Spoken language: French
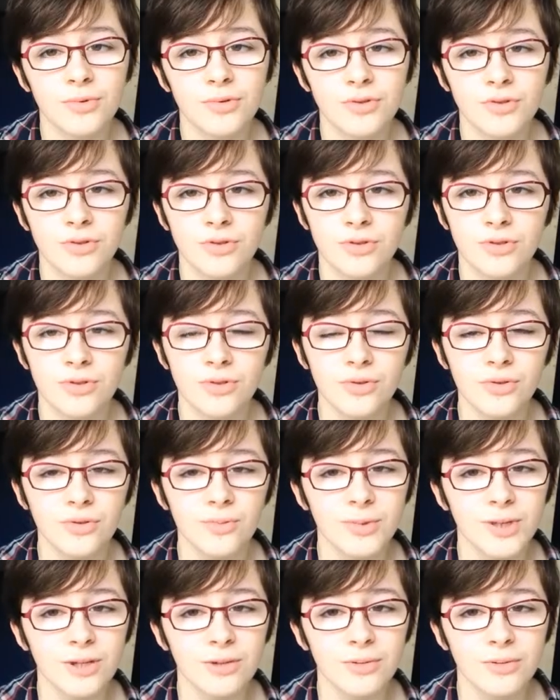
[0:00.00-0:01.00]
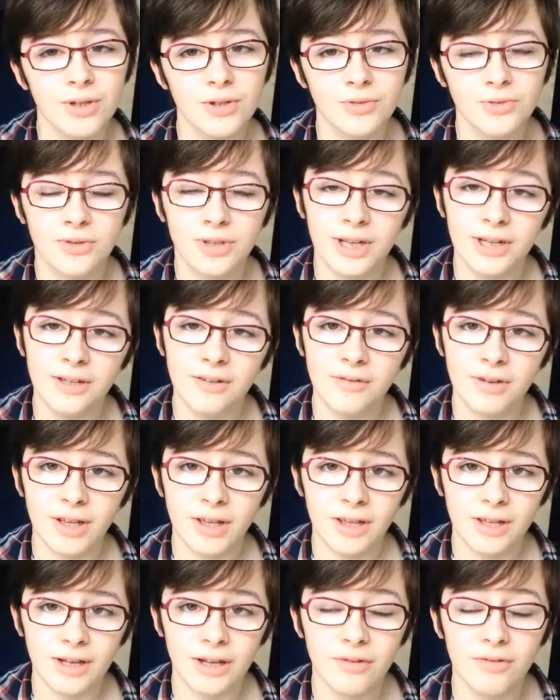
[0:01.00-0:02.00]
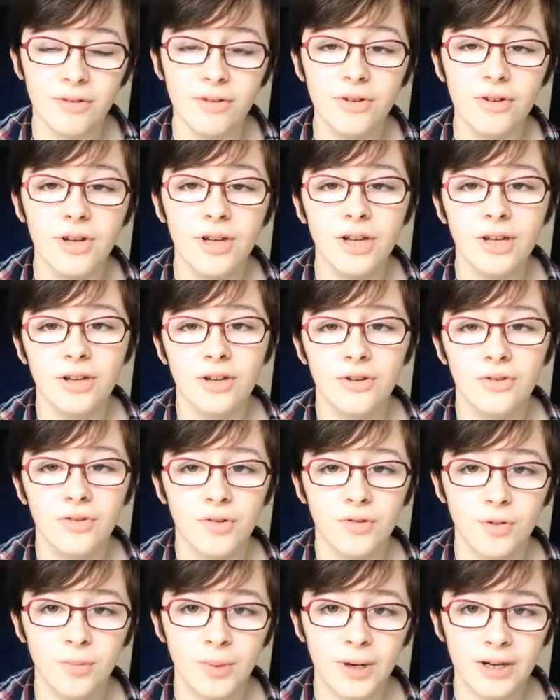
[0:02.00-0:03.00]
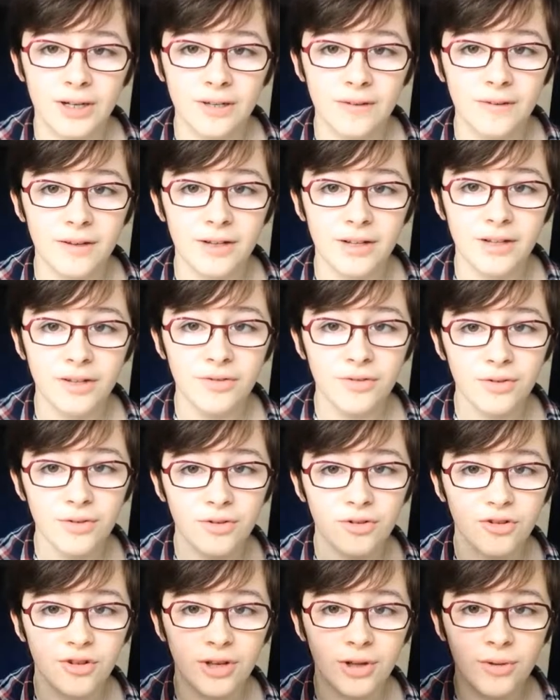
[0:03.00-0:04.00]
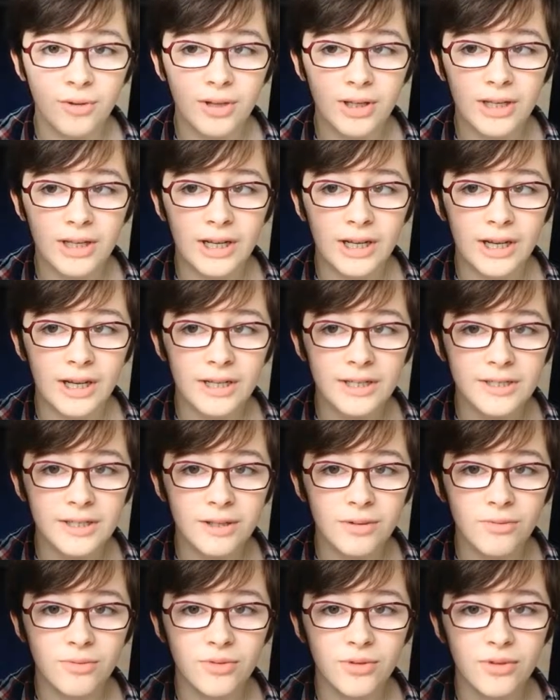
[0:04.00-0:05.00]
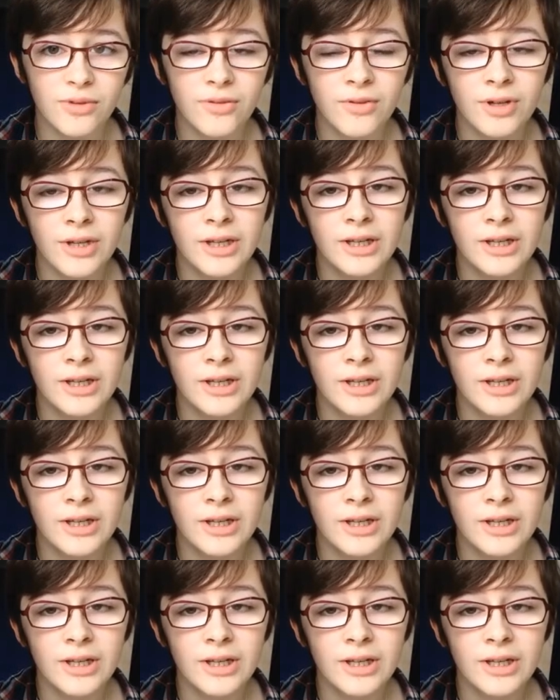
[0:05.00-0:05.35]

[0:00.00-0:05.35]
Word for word: Pour ce jour numéro 1 du calivrier de l'Avent, je vais vous parler d'un livre que j'ai lu il y a assez longtemps.